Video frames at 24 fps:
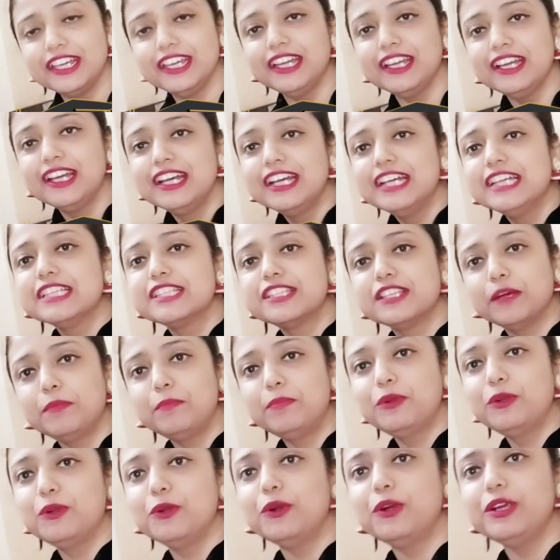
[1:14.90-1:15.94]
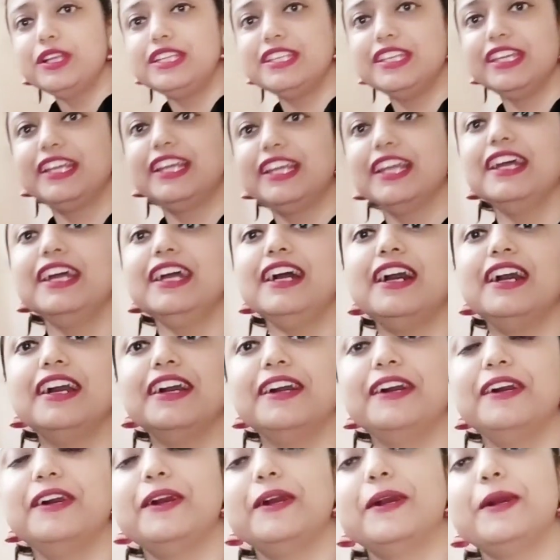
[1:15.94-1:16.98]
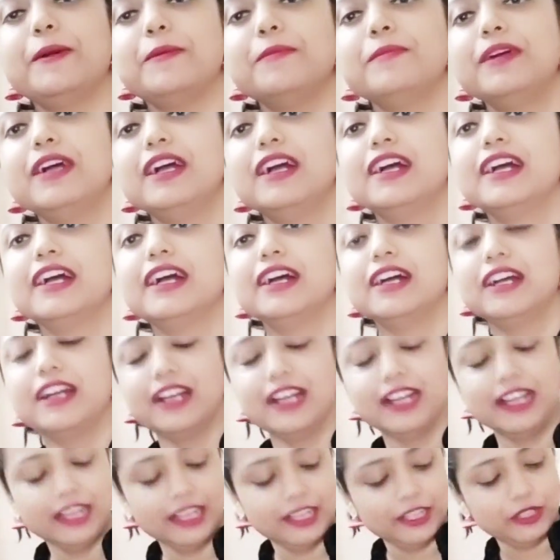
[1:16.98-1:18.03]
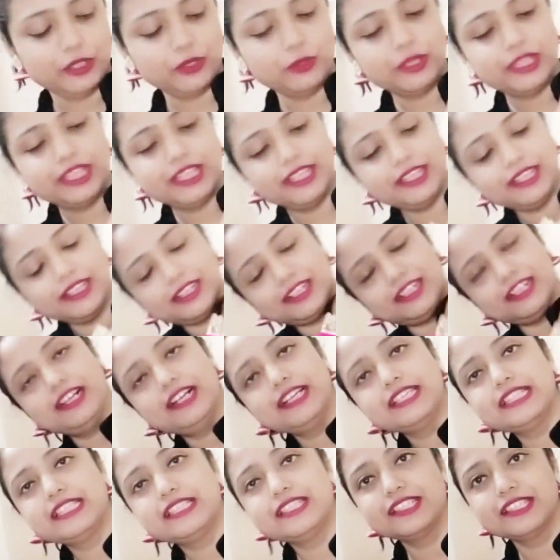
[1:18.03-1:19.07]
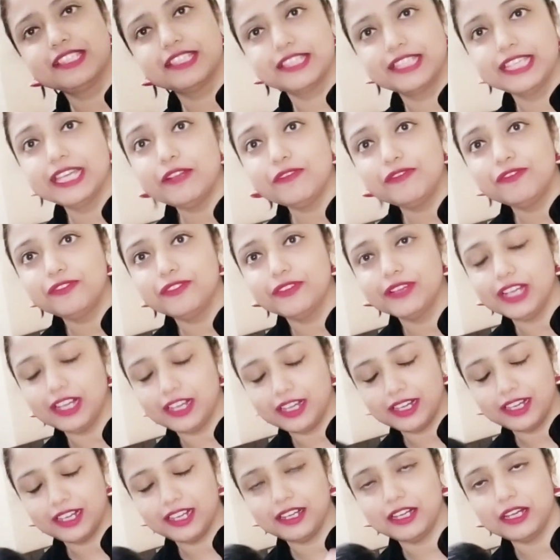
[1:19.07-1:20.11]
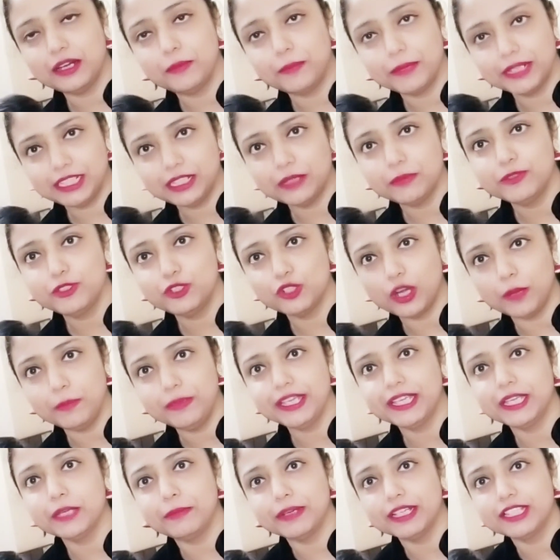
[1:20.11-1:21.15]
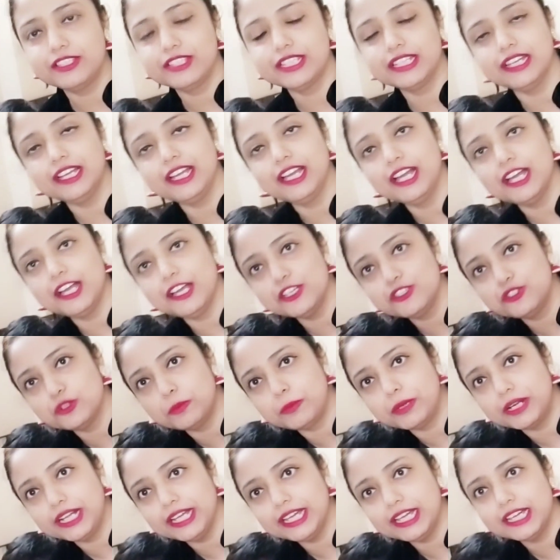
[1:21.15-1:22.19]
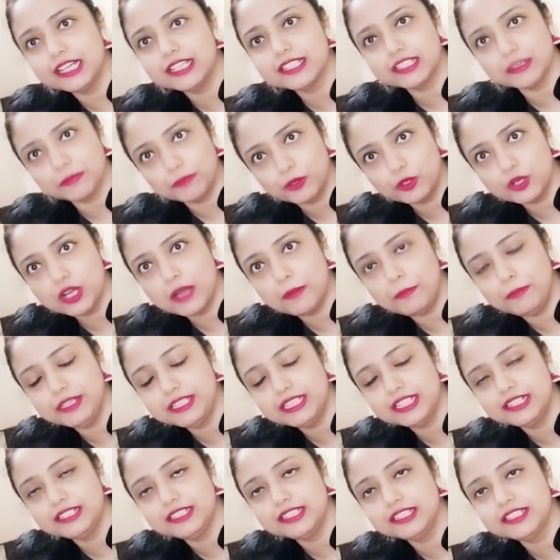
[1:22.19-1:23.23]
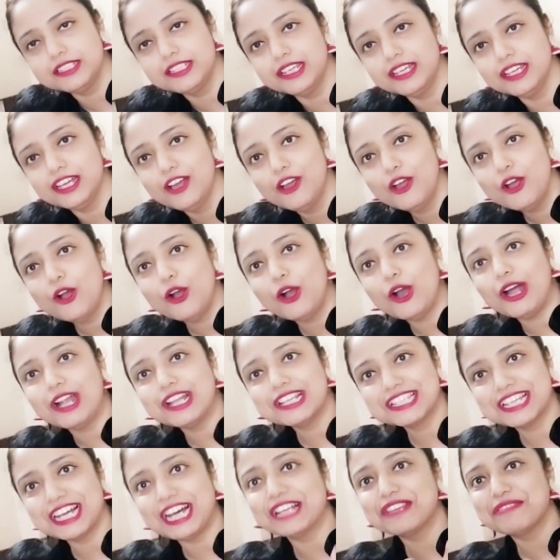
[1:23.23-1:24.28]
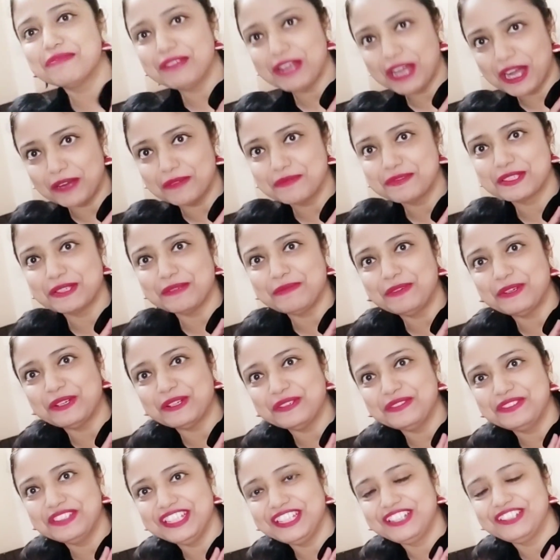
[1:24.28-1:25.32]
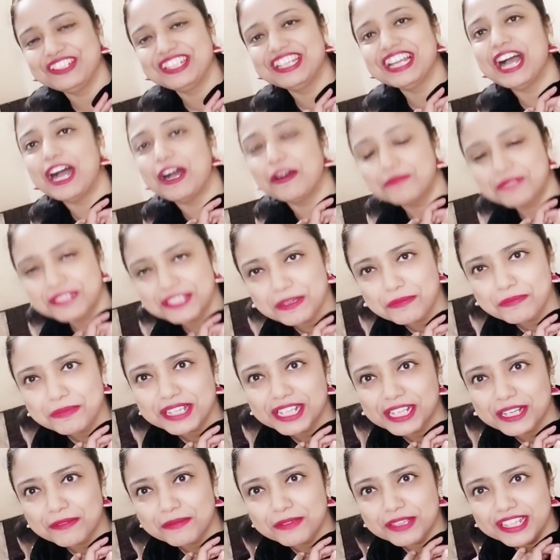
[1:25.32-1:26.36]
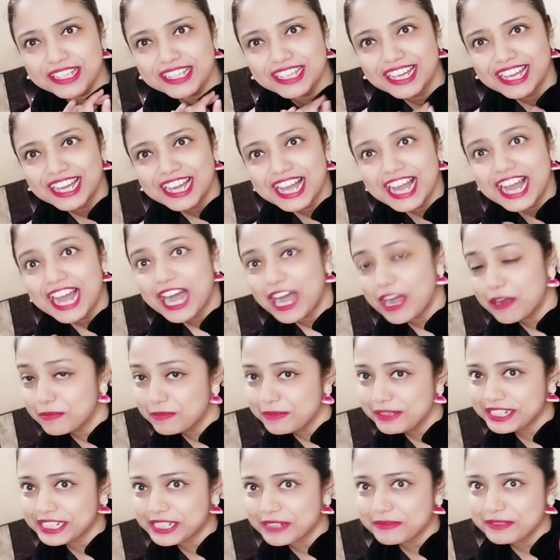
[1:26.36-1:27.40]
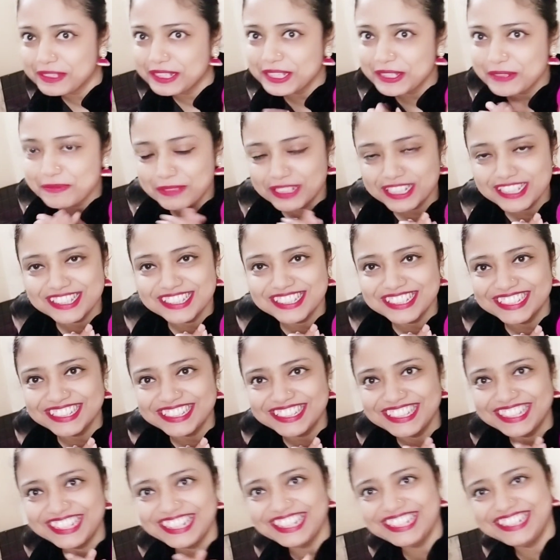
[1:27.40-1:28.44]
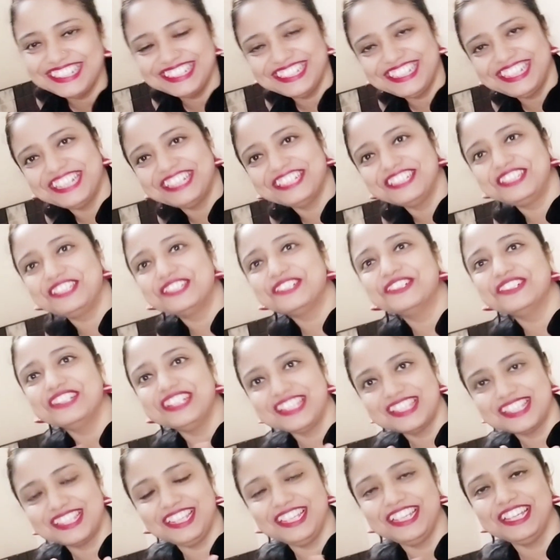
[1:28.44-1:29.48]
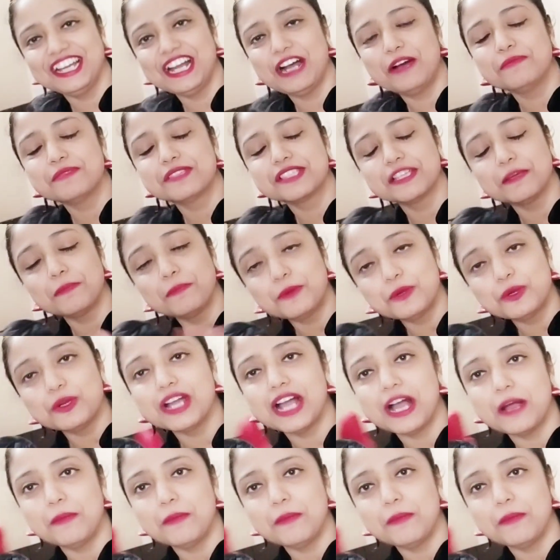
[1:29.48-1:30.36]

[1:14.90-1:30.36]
डे सबको ठीक है आ, क्योंकि सिर्फ आ, मतलब जो अभी के बच्चे हैं जो बड़े हैं सबको हैप्पी चिल्ड्रंस डे और साथ में हम सबको भी क्योंकि हम सब भी कभी हम भी कभी बच्चे थे ठीक है तो इसलिए हम सबको